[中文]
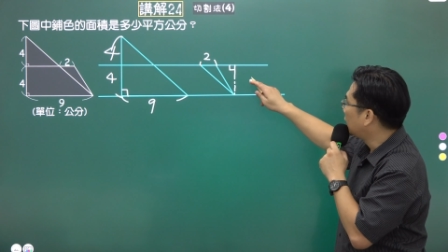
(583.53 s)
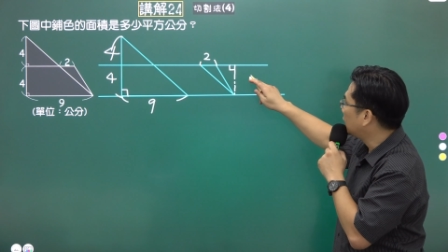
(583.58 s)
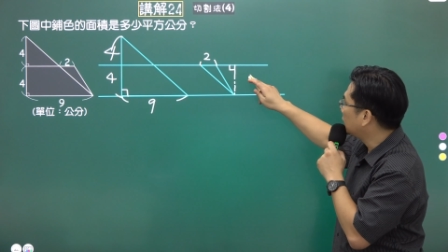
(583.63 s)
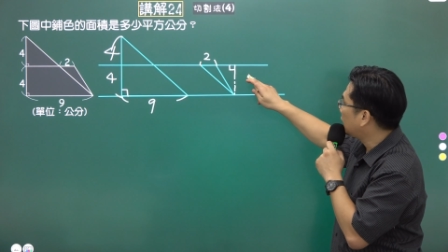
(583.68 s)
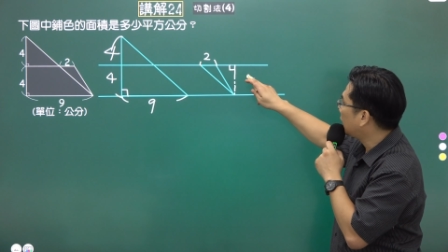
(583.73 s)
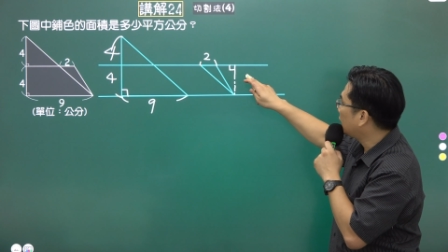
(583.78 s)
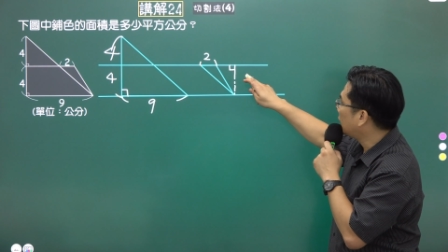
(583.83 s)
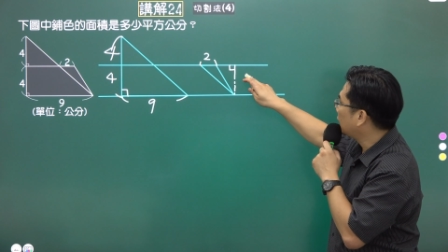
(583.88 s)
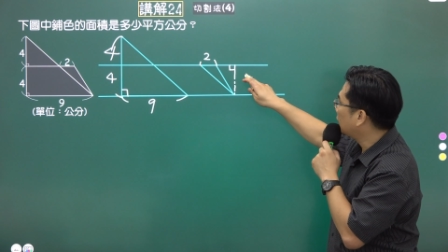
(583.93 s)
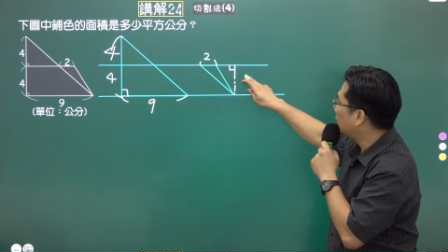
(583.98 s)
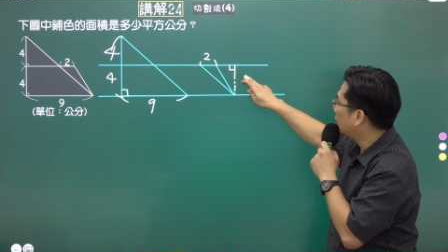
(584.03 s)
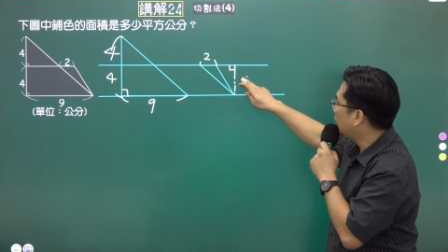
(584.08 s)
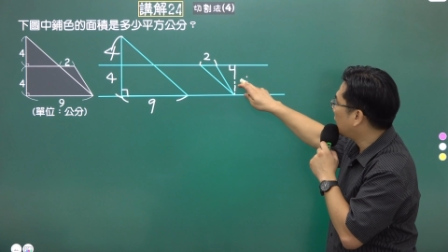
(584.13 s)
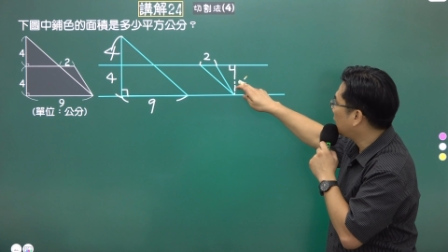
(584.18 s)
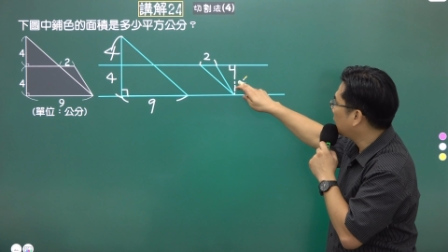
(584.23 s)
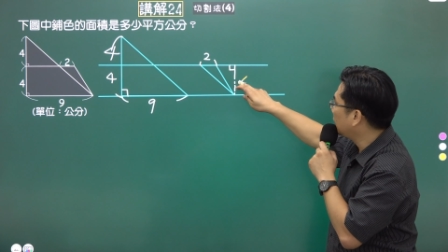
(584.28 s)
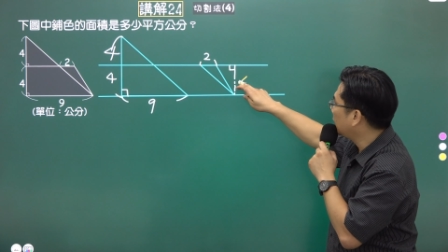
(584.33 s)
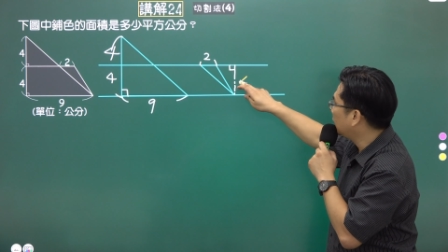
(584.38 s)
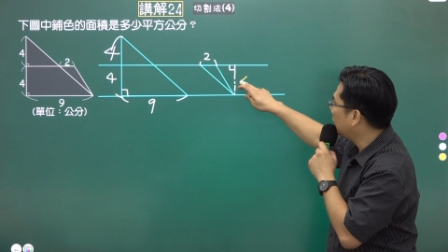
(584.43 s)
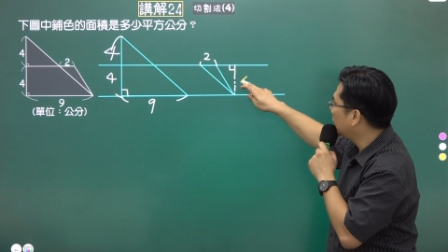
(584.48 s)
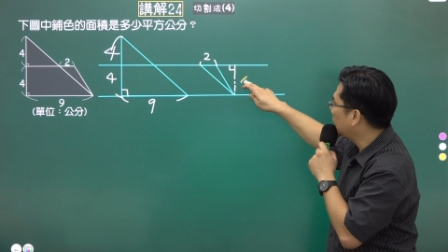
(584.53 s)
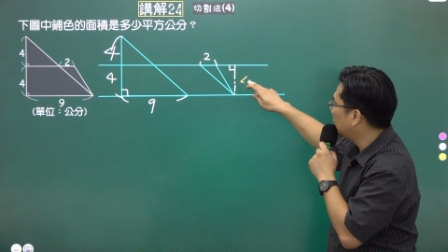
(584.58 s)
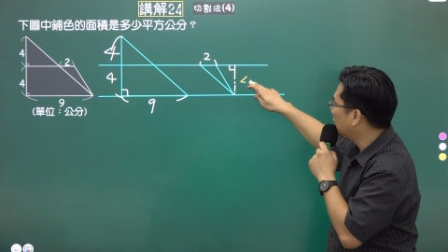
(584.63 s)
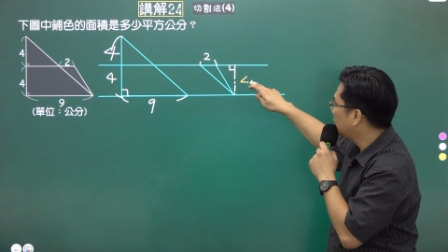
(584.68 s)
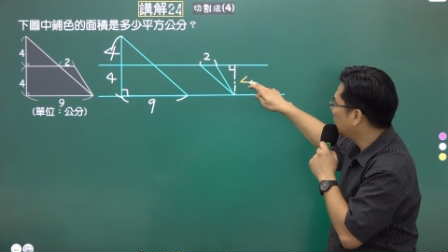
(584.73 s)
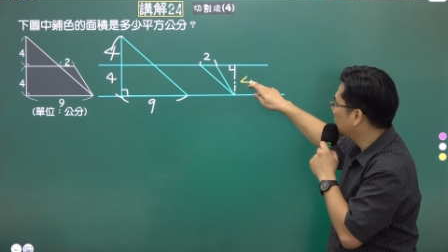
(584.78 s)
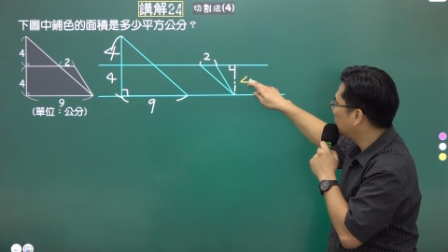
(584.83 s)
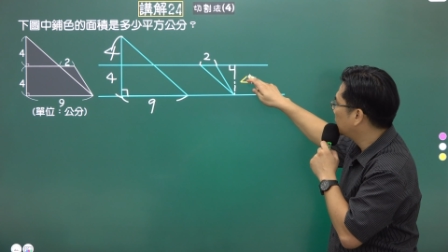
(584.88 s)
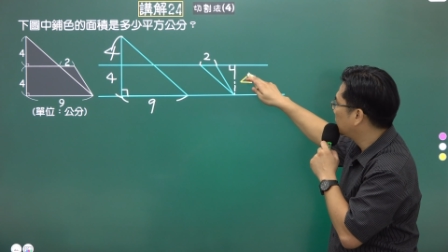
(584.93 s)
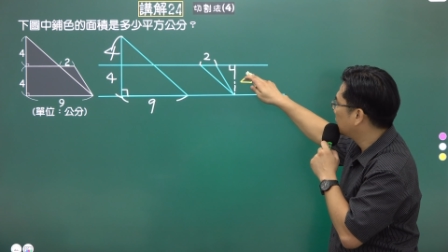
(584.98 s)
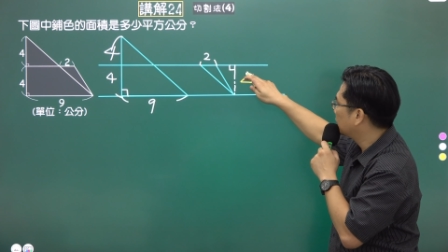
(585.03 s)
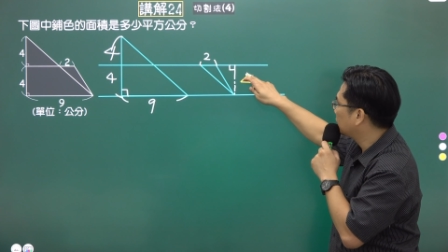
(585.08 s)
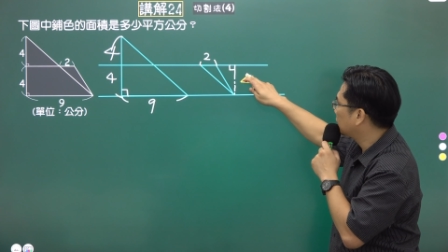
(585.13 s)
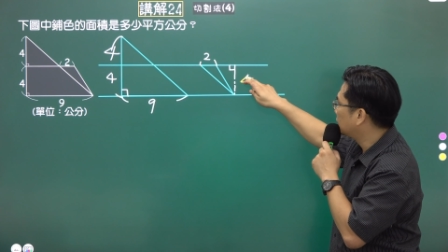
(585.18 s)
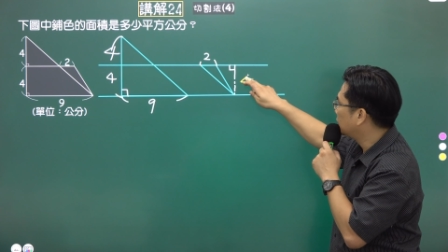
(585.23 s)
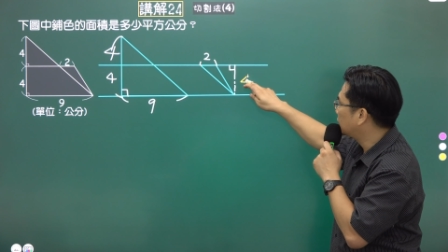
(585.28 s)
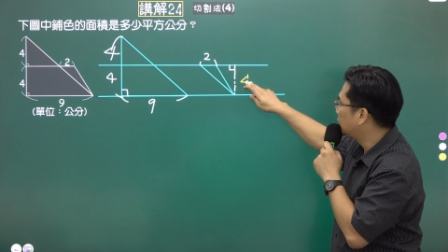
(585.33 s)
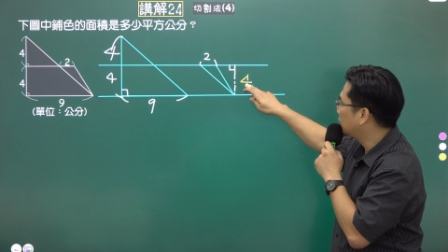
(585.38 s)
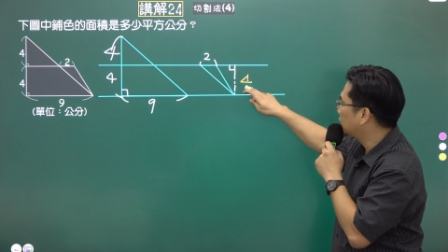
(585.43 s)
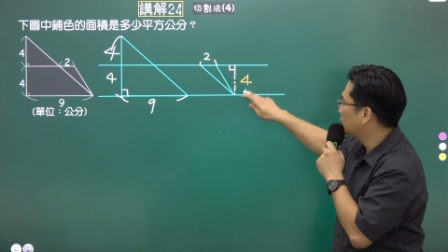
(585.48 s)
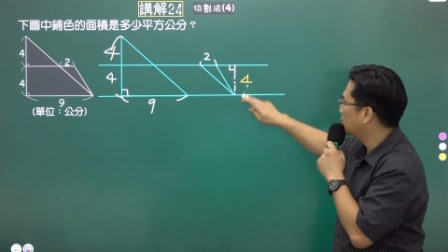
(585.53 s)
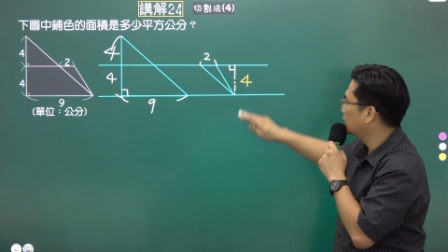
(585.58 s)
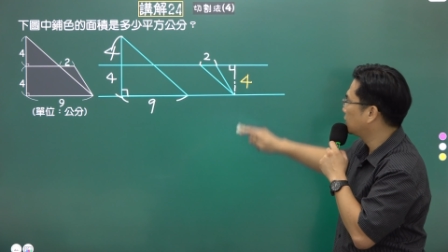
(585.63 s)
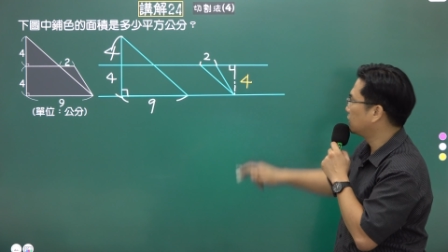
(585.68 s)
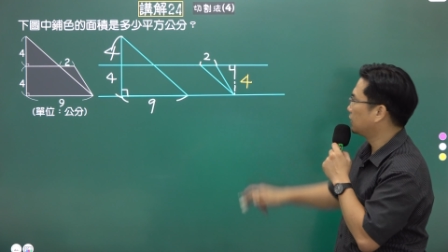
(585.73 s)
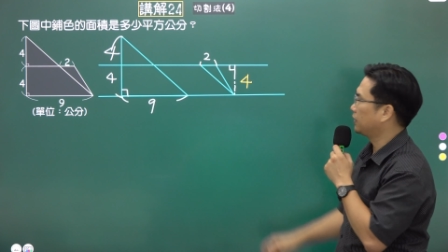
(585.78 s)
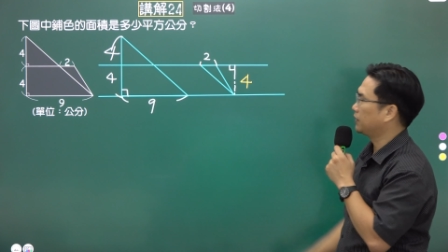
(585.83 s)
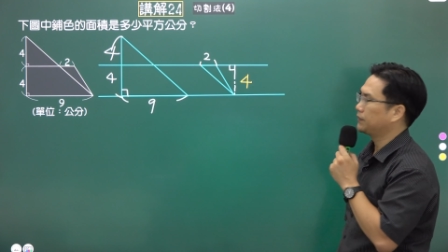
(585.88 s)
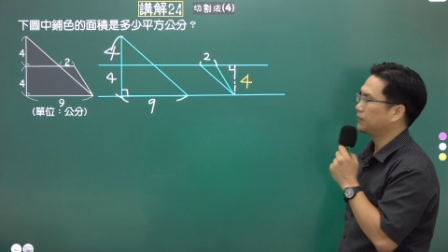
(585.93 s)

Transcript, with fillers: 它的高呢就是4，